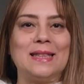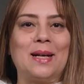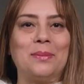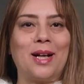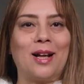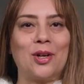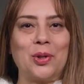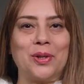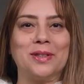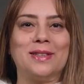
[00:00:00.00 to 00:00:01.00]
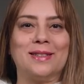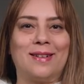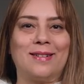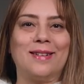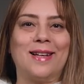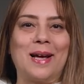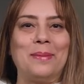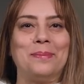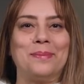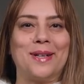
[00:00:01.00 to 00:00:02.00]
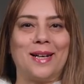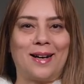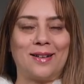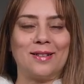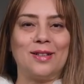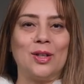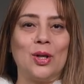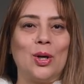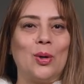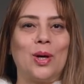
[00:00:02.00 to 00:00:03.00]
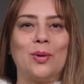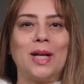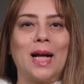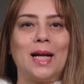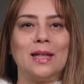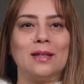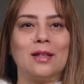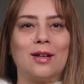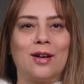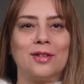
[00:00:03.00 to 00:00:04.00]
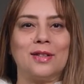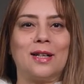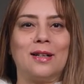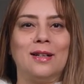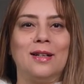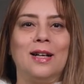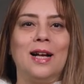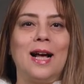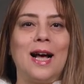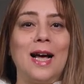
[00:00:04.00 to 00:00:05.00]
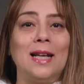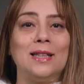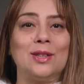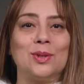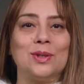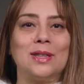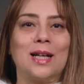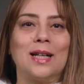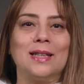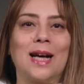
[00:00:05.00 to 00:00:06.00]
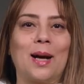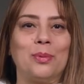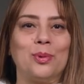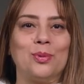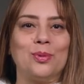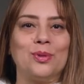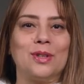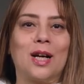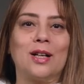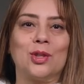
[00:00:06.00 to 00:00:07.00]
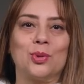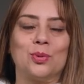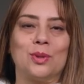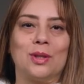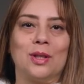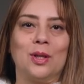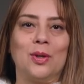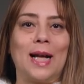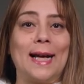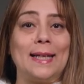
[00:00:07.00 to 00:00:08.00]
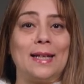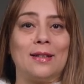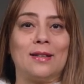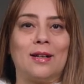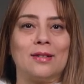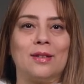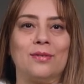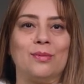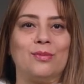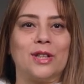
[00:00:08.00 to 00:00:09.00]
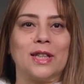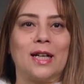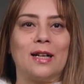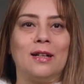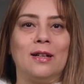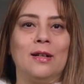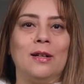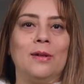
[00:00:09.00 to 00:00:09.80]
جديدة من حلقات النقل أم العقل وعنوان حلقتنا النهاردة أهل السنة يعبدون الرسول الحقيقة النهاردة في مفاجأة